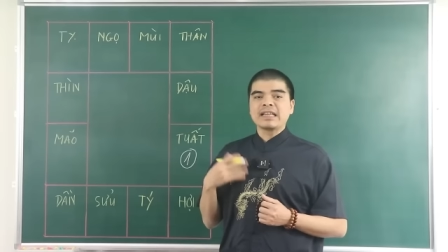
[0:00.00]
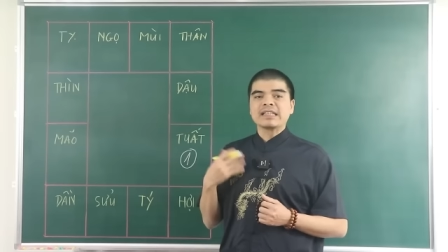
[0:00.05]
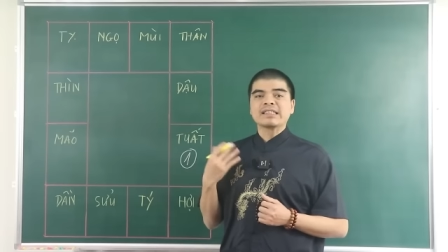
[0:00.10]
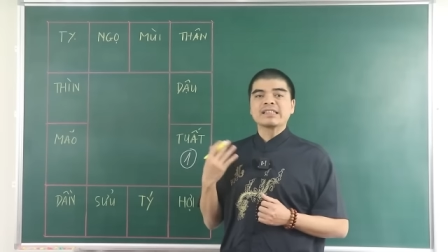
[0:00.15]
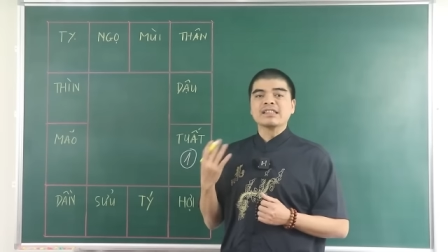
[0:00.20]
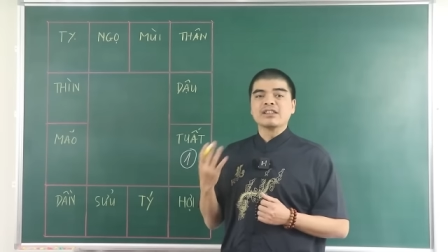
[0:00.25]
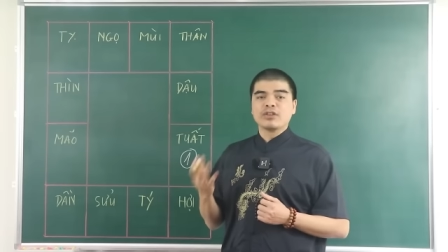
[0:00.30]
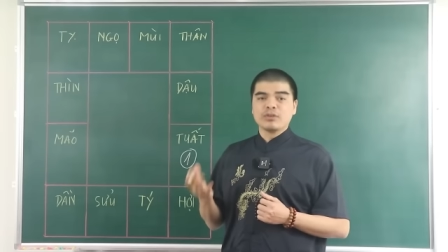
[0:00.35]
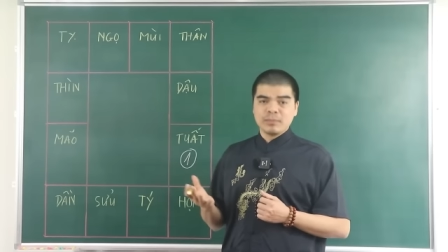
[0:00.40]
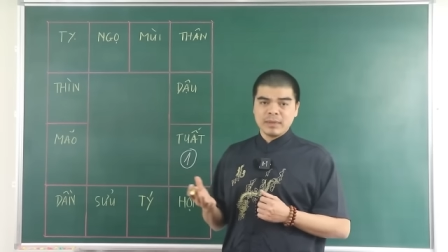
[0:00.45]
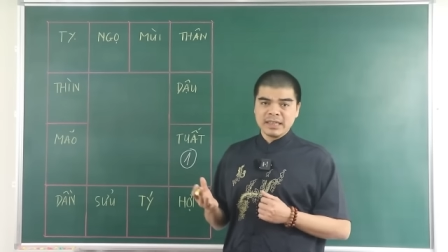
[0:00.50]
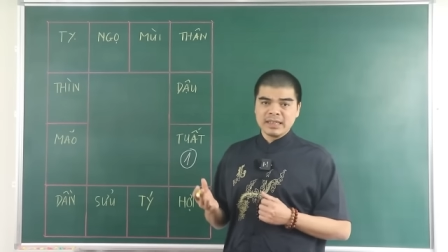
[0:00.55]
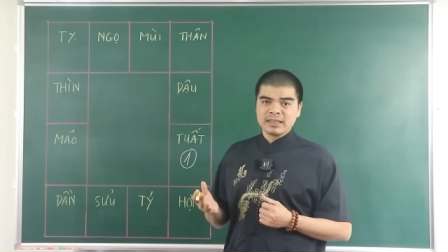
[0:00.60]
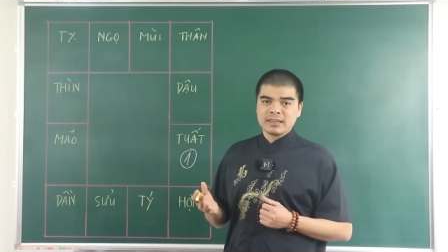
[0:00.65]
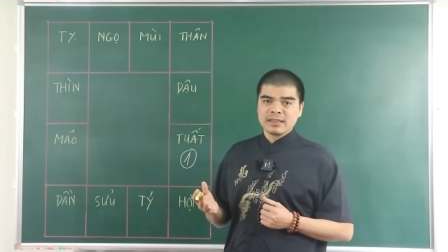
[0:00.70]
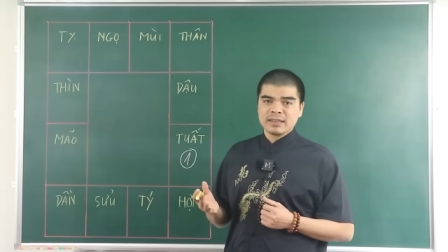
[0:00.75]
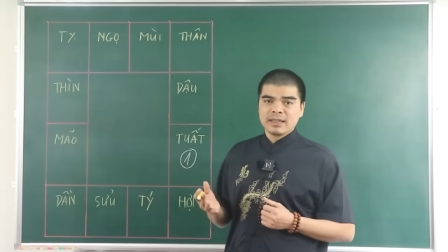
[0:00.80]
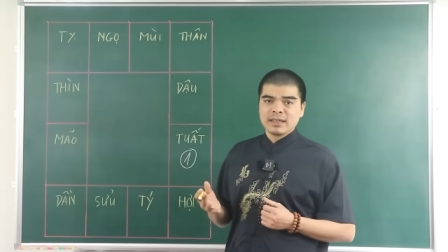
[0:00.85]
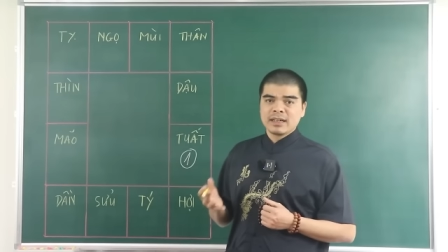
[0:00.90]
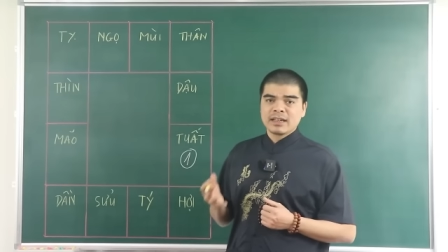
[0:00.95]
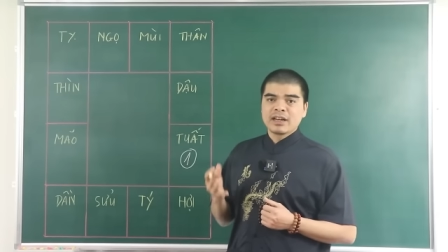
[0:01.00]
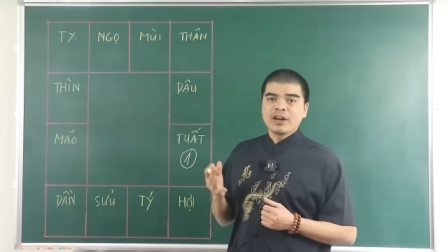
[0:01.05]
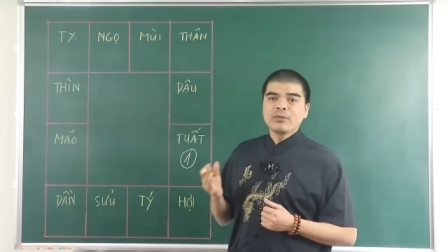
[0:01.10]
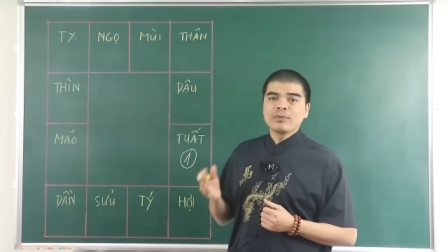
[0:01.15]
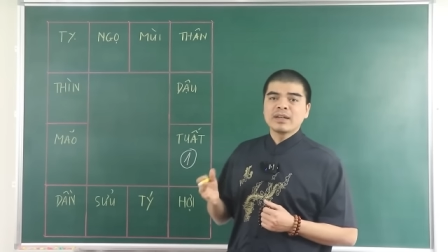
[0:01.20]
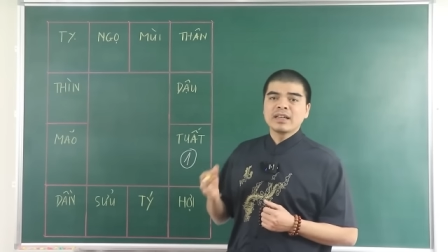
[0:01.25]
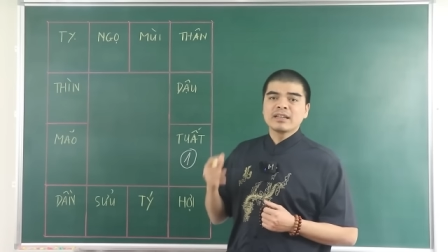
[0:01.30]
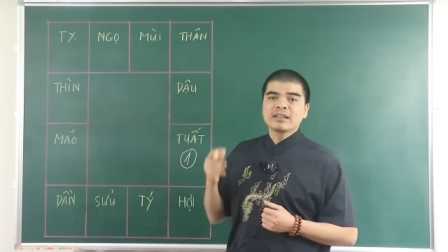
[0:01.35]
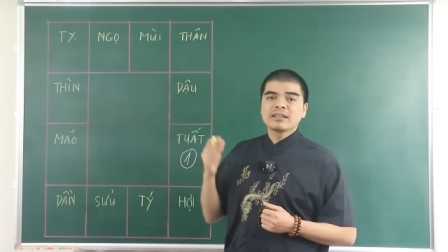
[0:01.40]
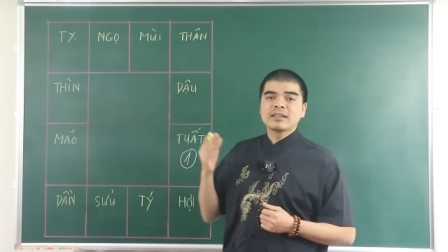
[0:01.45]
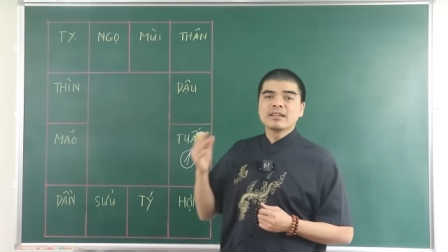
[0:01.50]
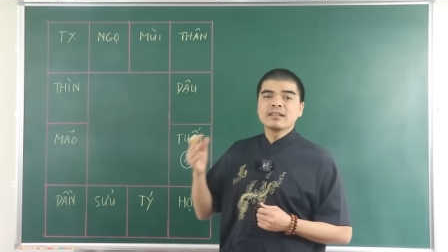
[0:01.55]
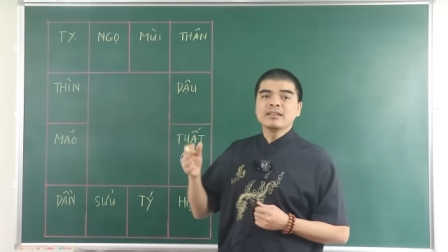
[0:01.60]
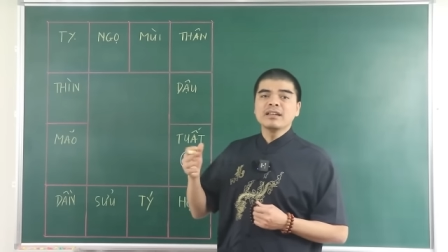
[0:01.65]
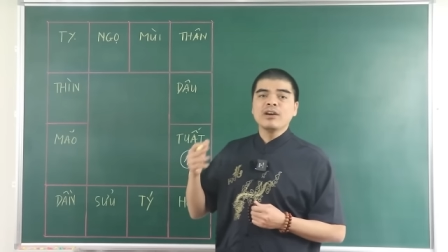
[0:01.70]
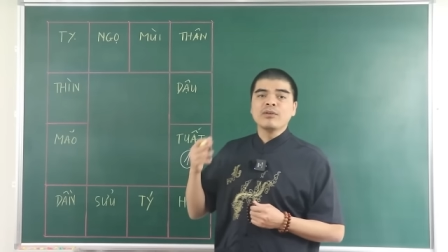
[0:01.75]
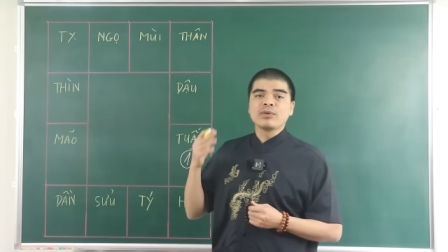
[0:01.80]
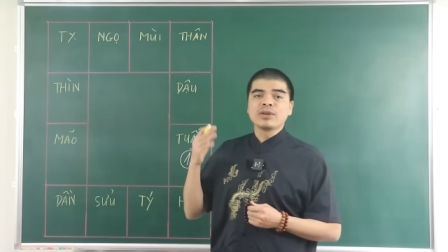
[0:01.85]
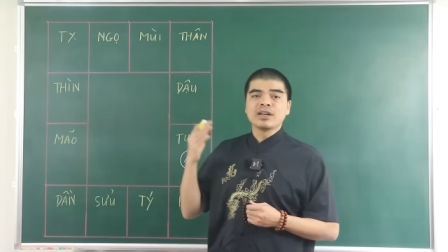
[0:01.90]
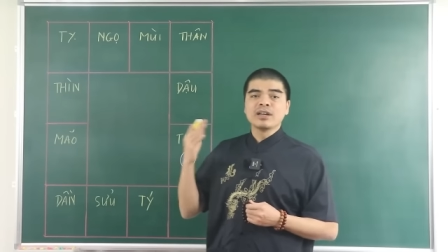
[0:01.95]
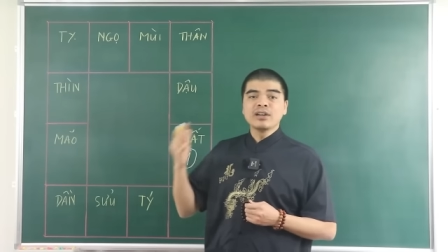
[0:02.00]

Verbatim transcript: hành xử của mình, không nên cứng đầu